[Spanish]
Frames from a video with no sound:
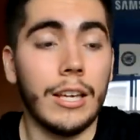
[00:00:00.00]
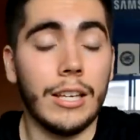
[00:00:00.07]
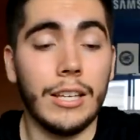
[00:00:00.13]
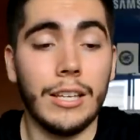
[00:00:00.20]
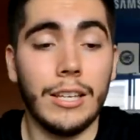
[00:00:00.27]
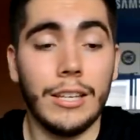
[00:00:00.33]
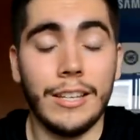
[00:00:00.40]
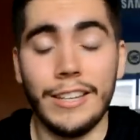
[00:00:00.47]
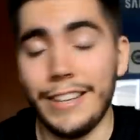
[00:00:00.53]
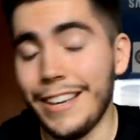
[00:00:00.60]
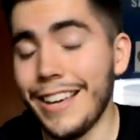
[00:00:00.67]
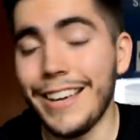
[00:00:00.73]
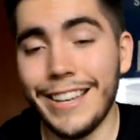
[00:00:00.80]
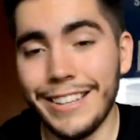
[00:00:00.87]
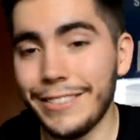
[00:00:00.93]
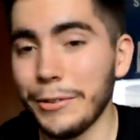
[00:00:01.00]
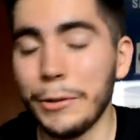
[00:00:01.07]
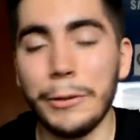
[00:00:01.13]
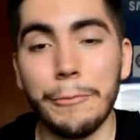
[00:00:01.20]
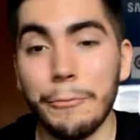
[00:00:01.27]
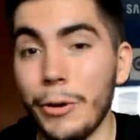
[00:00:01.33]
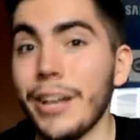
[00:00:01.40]
Y,
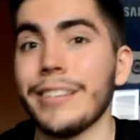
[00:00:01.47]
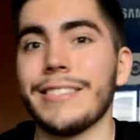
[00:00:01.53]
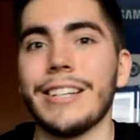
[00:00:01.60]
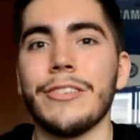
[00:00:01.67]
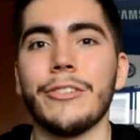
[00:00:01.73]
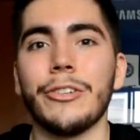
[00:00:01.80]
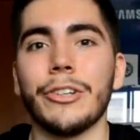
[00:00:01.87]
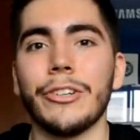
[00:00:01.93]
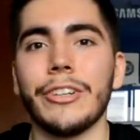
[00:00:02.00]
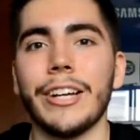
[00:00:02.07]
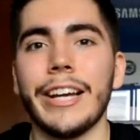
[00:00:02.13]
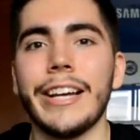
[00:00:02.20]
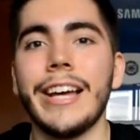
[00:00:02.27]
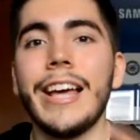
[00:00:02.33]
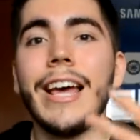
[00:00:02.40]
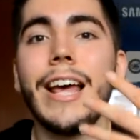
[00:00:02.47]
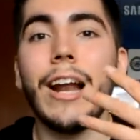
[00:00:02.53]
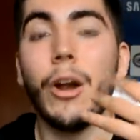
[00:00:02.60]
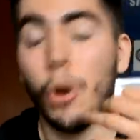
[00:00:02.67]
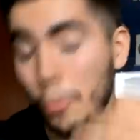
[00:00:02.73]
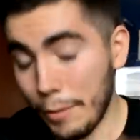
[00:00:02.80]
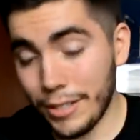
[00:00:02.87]
estuvo muy extraño. Yo creo que
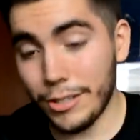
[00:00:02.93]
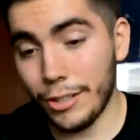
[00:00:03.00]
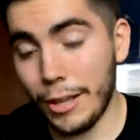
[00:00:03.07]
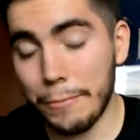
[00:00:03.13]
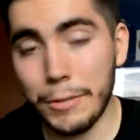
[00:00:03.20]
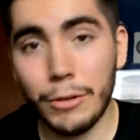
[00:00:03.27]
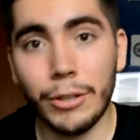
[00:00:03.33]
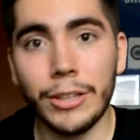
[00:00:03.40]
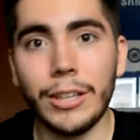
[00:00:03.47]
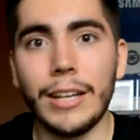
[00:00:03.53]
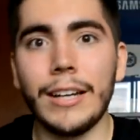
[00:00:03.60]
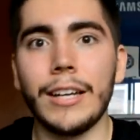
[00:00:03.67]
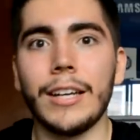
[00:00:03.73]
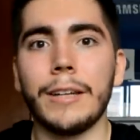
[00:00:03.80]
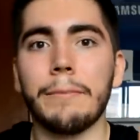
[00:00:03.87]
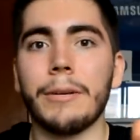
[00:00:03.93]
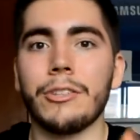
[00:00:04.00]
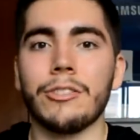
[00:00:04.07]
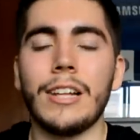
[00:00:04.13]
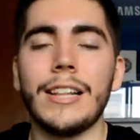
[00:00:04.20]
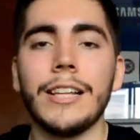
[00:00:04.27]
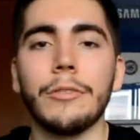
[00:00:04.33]
lo mencioné en mi cuenta
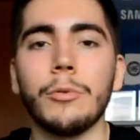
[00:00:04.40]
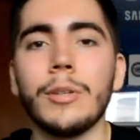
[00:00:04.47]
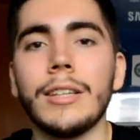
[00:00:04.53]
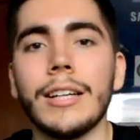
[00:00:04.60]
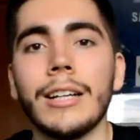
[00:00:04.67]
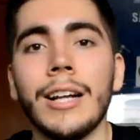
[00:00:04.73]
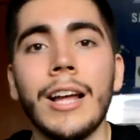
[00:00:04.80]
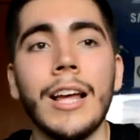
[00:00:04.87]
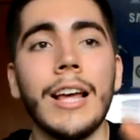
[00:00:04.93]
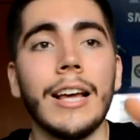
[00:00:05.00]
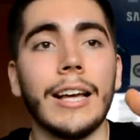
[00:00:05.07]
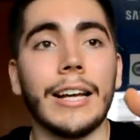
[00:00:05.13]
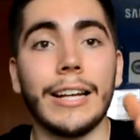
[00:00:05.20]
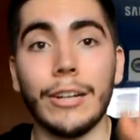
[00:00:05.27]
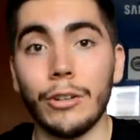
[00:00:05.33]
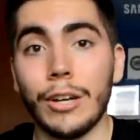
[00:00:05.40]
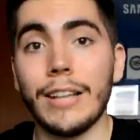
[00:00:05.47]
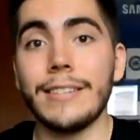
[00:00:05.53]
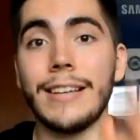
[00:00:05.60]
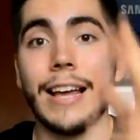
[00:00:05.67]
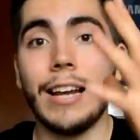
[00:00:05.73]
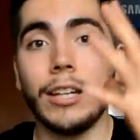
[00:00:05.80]
personal de Twitter, que creo que
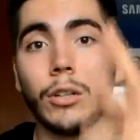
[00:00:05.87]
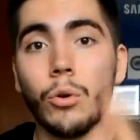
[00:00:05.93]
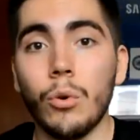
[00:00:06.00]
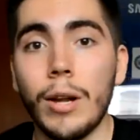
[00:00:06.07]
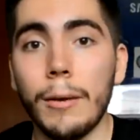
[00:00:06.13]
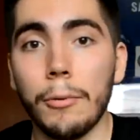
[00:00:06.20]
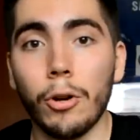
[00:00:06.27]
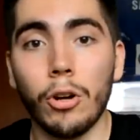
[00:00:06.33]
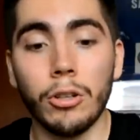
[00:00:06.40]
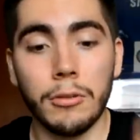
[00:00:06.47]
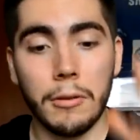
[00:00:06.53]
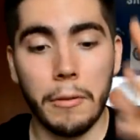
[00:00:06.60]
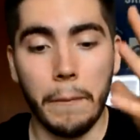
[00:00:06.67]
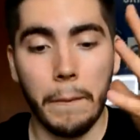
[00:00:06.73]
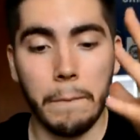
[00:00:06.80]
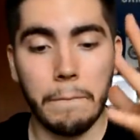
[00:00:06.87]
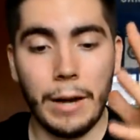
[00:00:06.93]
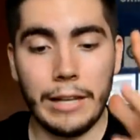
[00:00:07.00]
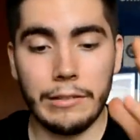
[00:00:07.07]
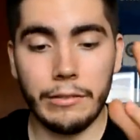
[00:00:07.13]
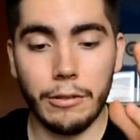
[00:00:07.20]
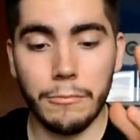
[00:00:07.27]
es el culebrón
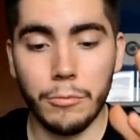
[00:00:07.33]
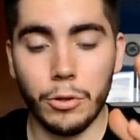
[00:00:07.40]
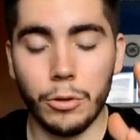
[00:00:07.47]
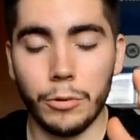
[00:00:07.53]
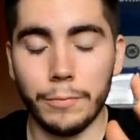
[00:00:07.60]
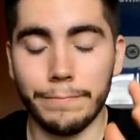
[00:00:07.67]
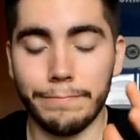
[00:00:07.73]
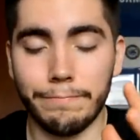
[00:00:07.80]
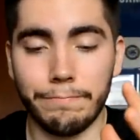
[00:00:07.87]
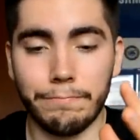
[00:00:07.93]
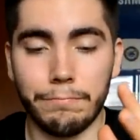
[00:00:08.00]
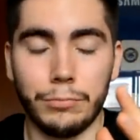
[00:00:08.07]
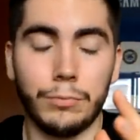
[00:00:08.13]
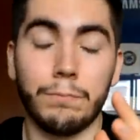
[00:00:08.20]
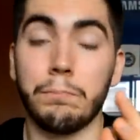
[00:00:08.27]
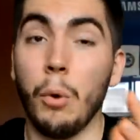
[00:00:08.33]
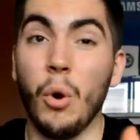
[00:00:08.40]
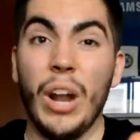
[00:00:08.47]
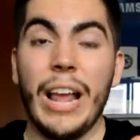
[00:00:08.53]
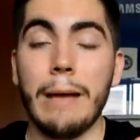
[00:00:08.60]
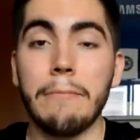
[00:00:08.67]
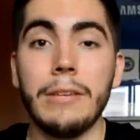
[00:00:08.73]
más como
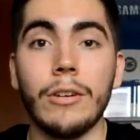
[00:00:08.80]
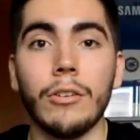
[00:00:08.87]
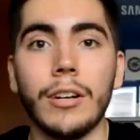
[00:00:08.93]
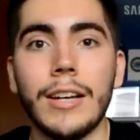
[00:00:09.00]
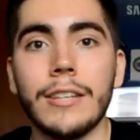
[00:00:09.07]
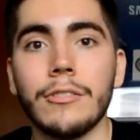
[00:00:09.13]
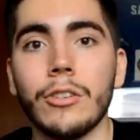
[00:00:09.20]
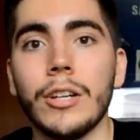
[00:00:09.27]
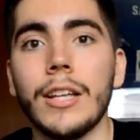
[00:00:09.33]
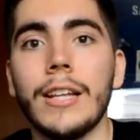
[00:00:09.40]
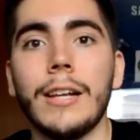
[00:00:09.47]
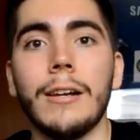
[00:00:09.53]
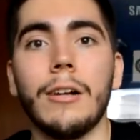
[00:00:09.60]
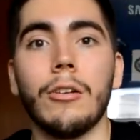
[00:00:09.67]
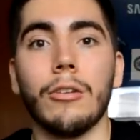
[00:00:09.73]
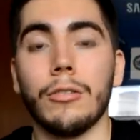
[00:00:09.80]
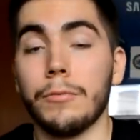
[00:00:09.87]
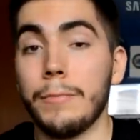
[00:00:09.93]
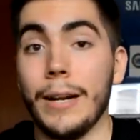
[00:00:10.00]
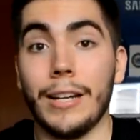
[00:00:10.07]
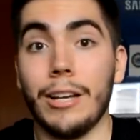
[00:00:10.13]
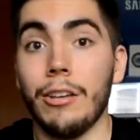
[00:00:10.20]
polémico en la historia de los
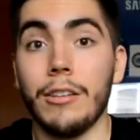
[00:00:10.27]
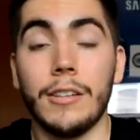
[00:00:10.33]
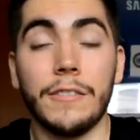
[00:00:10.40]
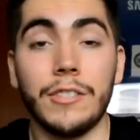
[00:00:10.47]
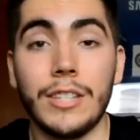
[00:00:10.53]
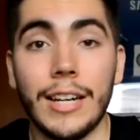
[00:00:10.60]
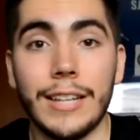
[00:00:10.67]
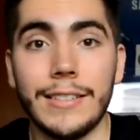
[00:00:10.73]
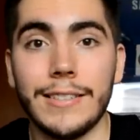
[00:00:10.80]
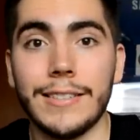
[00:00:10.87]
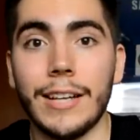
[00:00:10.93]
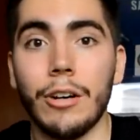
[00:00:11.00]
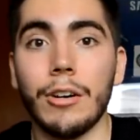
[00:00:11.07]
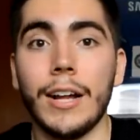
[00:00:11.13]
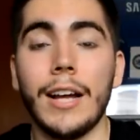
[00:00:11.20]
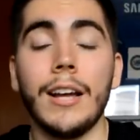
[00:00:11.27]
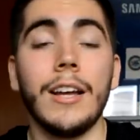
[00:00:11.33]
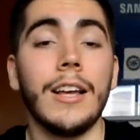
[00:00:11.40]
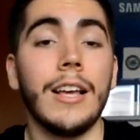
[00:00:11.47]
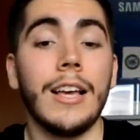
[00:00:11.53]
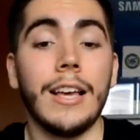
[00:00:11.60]
mercados de fichajes hasta ahora.